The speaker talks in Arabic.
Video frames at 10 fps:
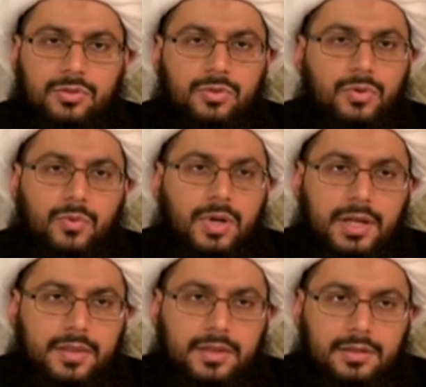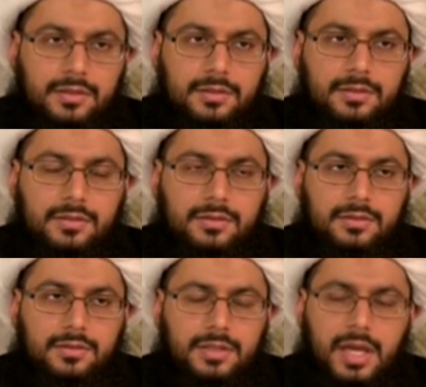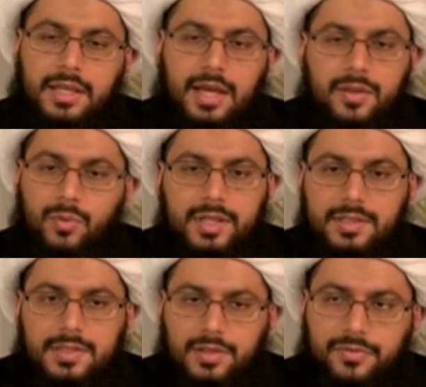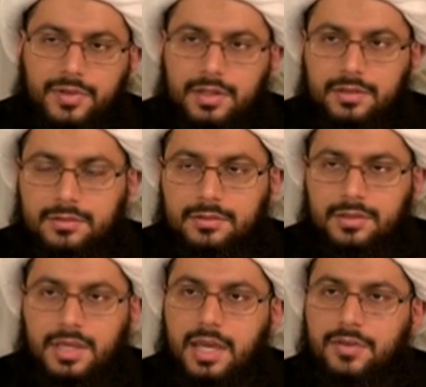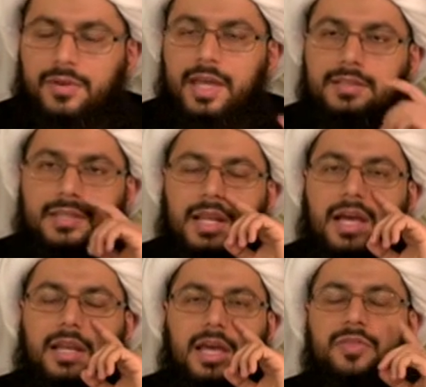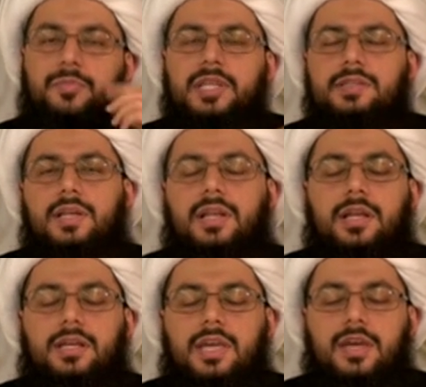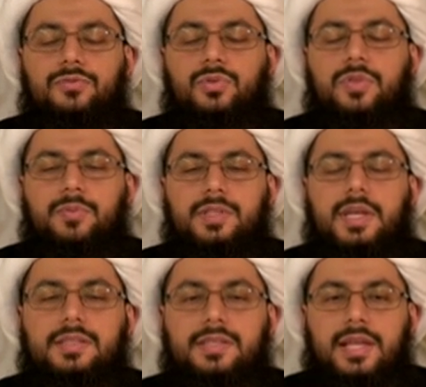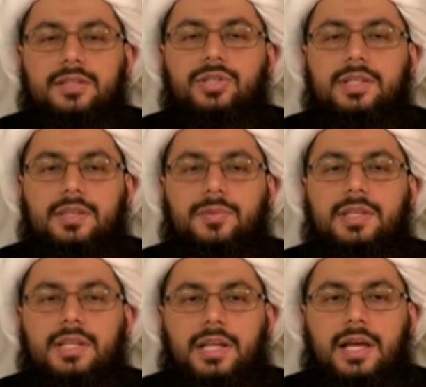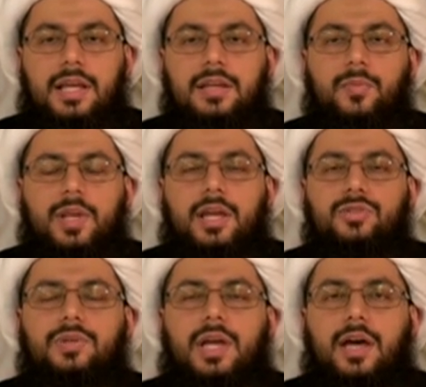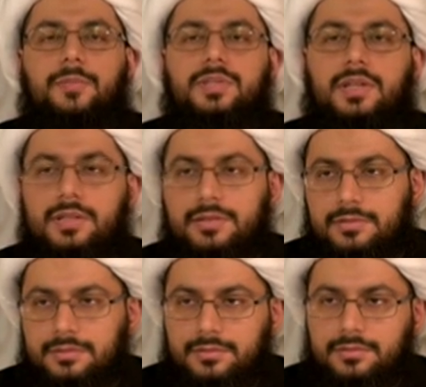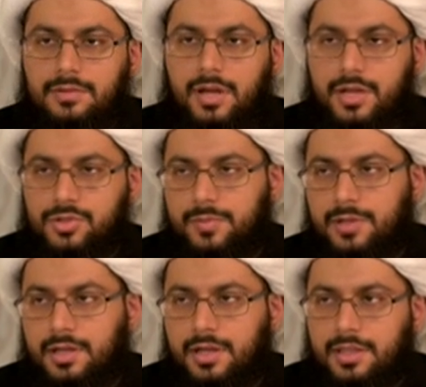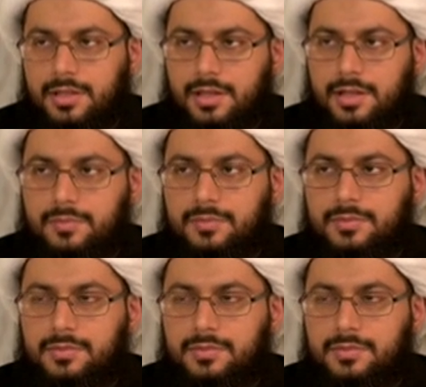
شنو هو هذا يعني هذا وين انصرفه كيف أنت الآن أثبتت لنا كيف تثبت أنت هل جئت بدليل على أنه منهجنا أبتر عجبا لهذا الكلام